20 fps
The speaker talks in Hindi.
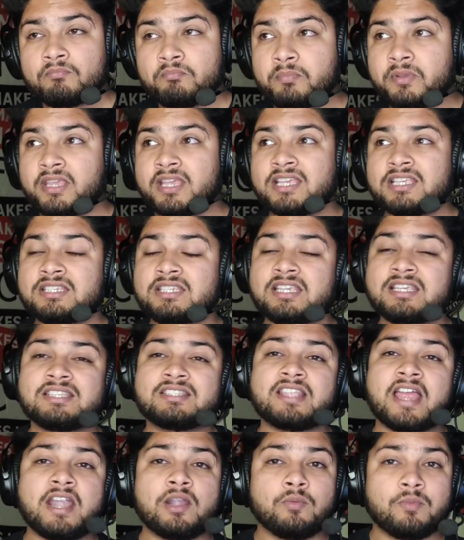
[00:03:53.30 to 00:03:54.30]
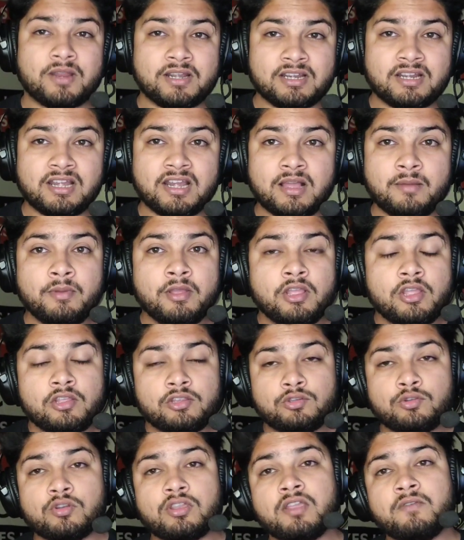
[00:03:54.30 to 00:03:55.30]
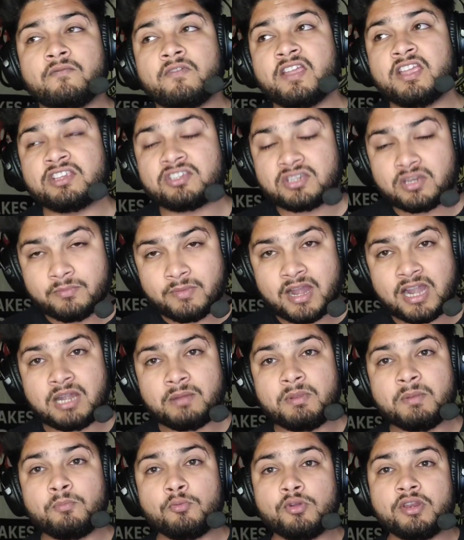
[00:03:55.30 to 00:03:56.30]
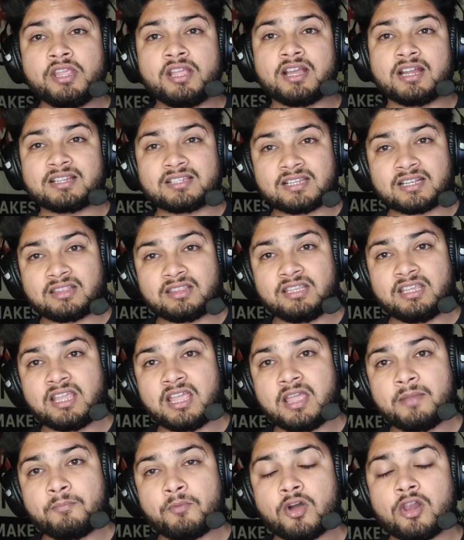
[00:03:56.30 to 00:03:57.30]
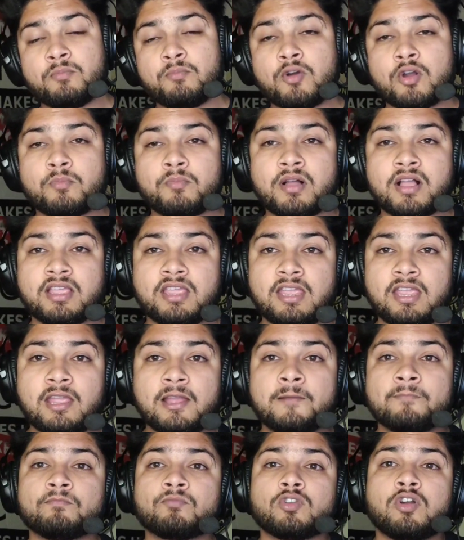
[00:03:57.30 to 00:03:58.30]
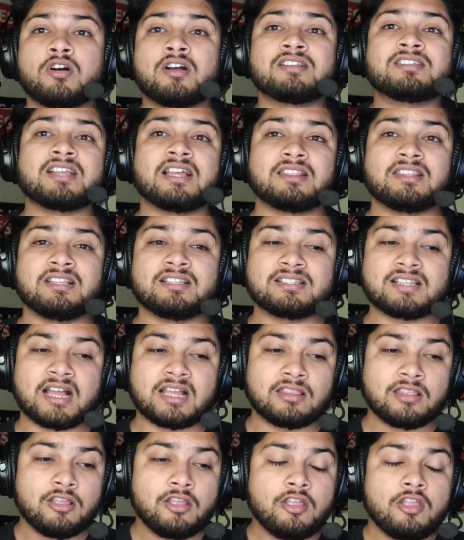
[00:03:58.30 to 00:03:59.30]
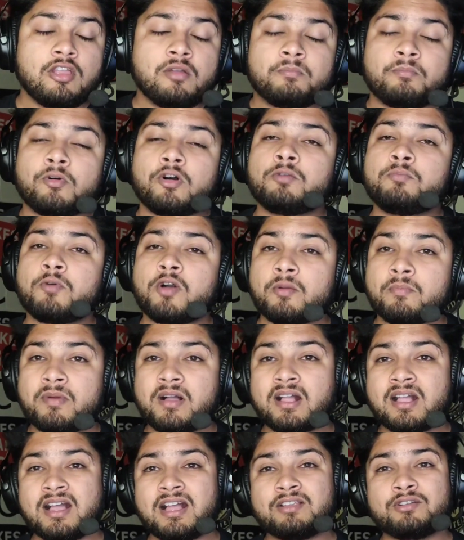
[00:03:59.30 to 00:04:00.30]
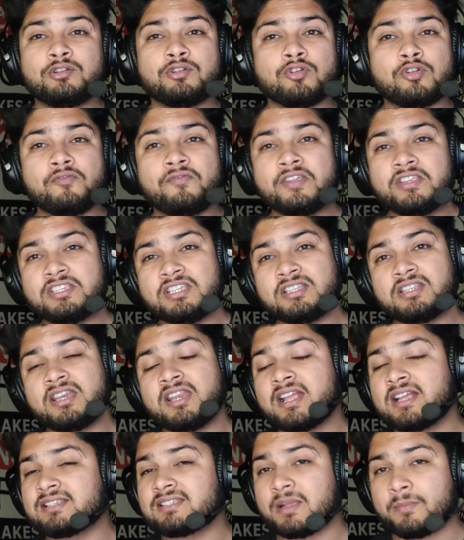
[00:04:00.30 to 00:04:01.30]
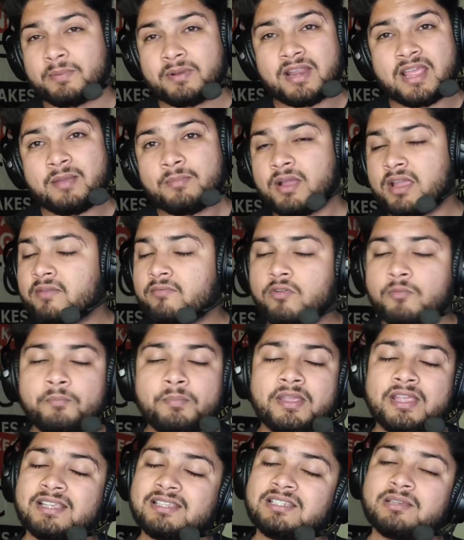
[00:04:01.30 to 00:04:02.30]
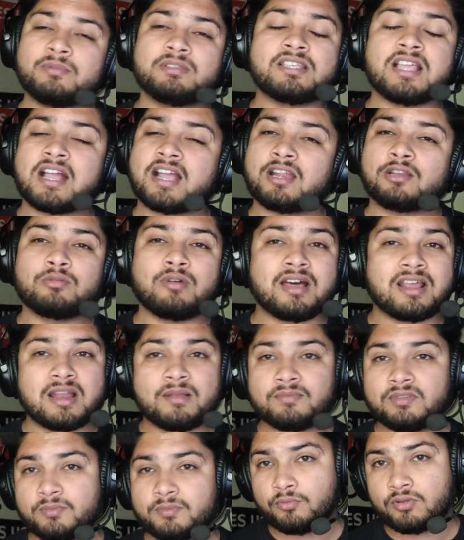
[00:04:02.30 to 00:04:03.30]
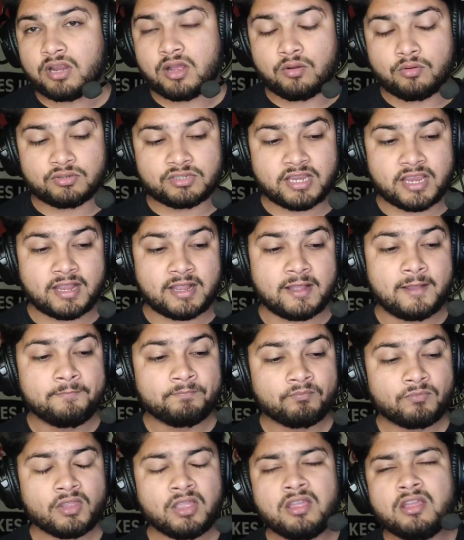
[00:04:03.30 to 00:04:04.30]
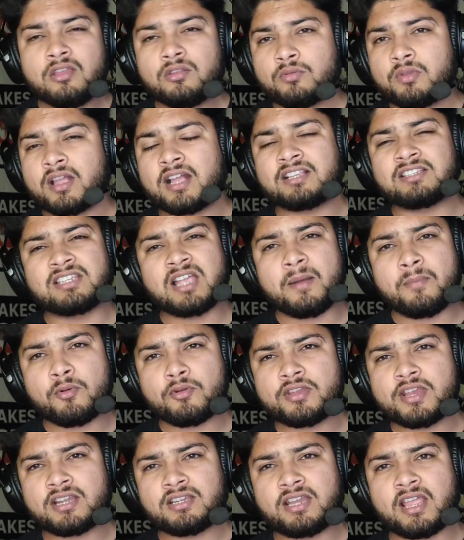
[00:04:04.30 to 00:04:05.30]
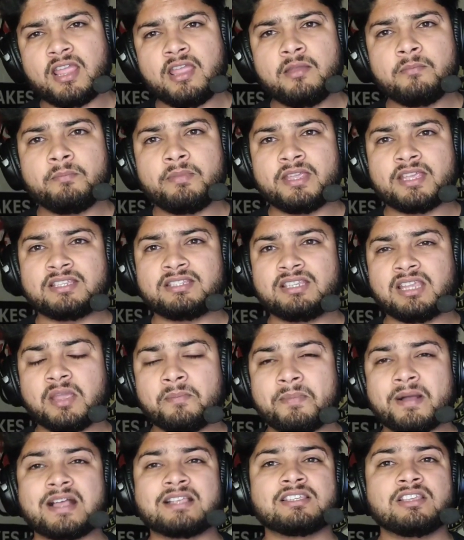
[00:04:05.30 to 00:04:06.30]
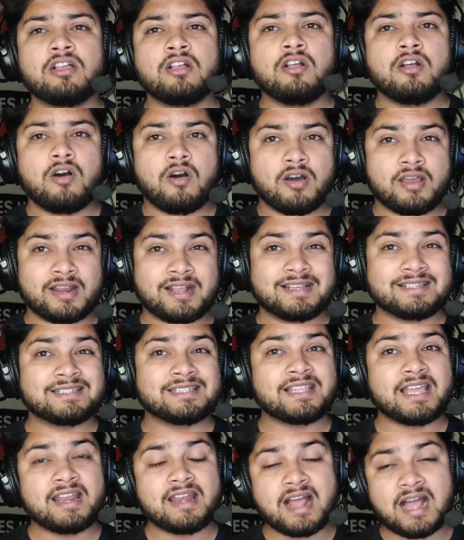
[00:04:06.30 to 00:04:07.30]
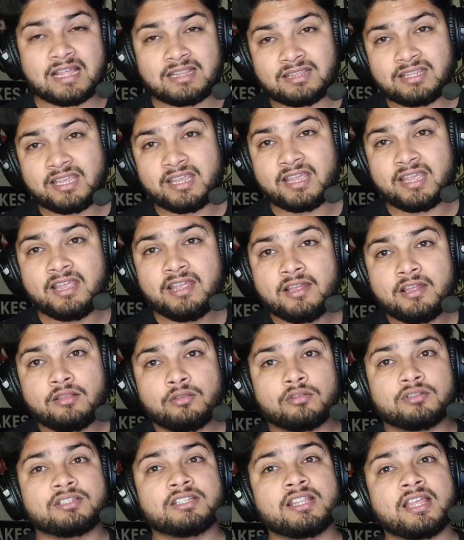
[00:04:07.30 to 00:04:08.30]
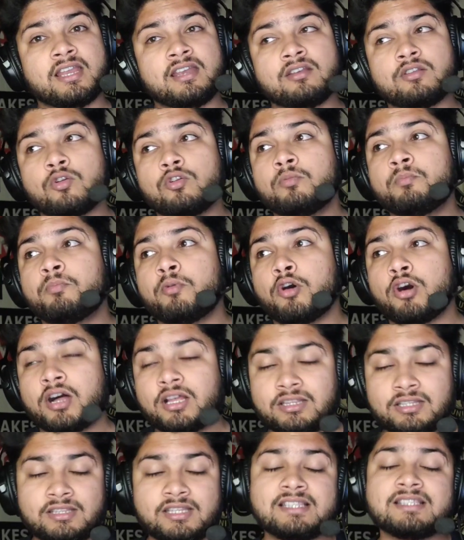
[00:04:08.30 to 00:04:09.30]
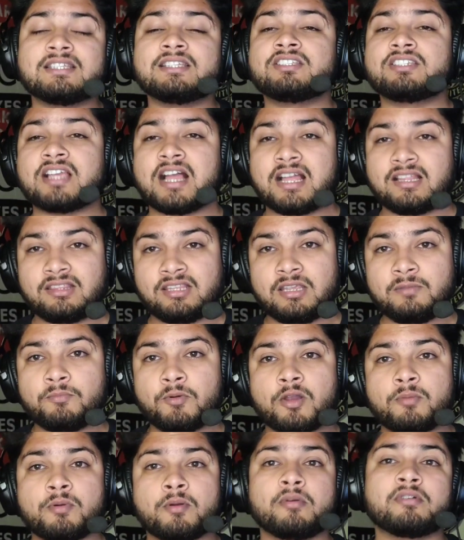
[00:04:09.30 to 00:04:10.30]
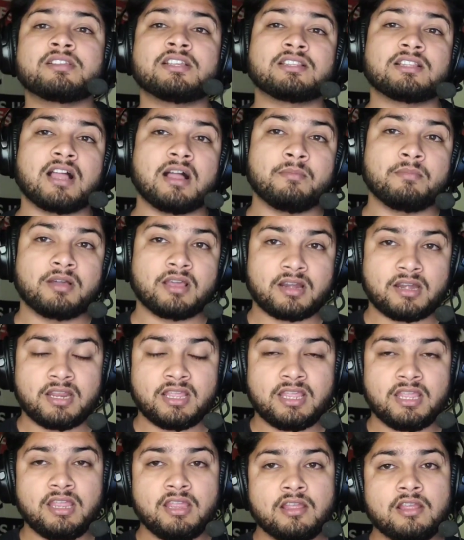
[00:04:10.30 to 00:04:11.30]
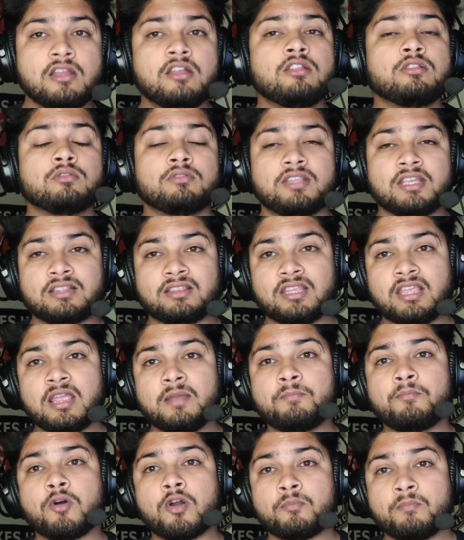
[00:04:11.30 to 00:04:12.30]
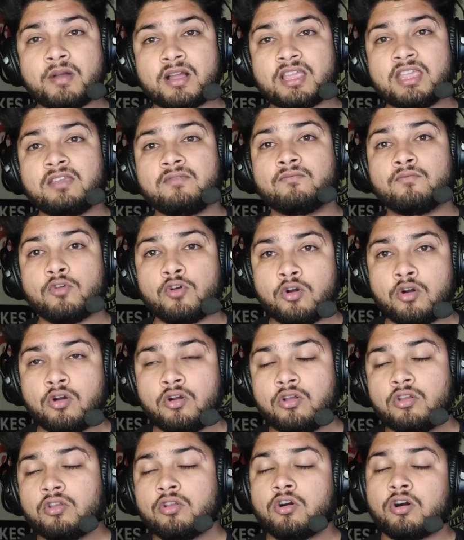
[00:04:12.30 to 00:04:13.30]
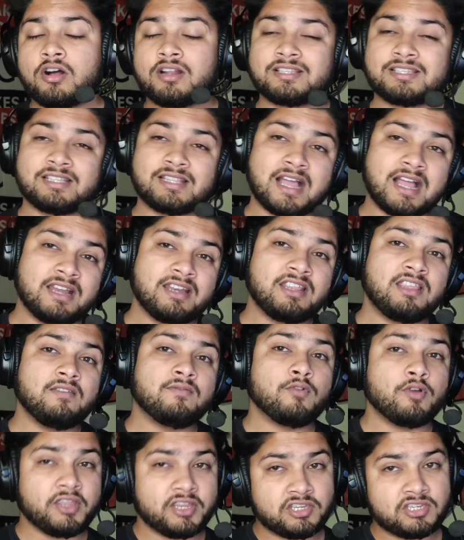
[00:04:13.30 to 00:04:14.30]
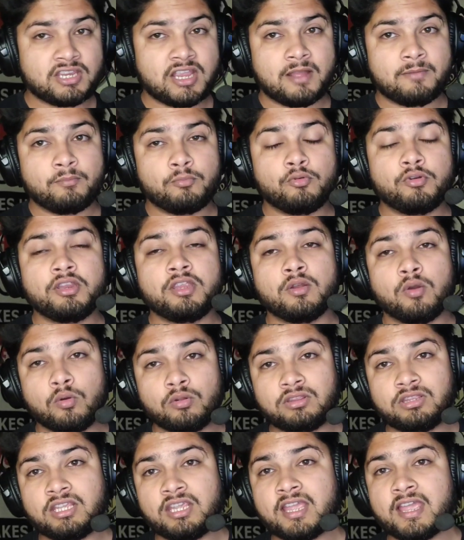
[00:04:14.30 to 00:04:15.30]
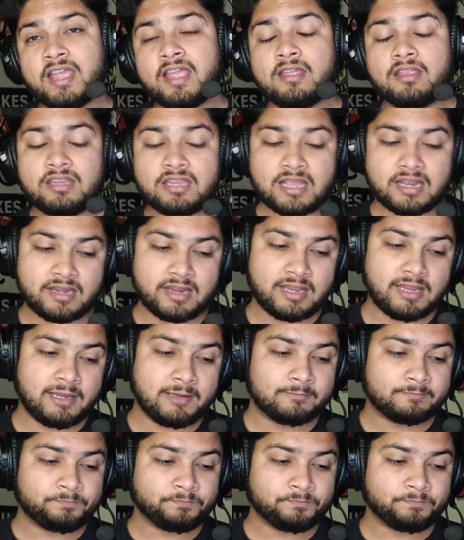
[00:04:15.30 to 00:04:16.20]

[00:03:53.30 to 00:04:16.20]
पीएसजी इज दैट वन क्लब जो कि वेज डिमांड भी पूरी कर सकती है पॉल पॉगबा की और साथ ही साथ पॉल पॉगबा का जो ट्रॉफी जीतने का सपना है भाई वो पीएसजी में जाकर तो आराम पूरा हो जाएगा तो एक अच्छा प्रोजेक्ट है पीएचडी के पास और अगर जिदैन आते हैं तो जिदैन को बहुत दिन से चाह थी पॉल पॉगबा के साथ काम करने की तो देखते हैं पॉगबा की वो और जिदान की वो इच्छा पूरी होती है या नहीं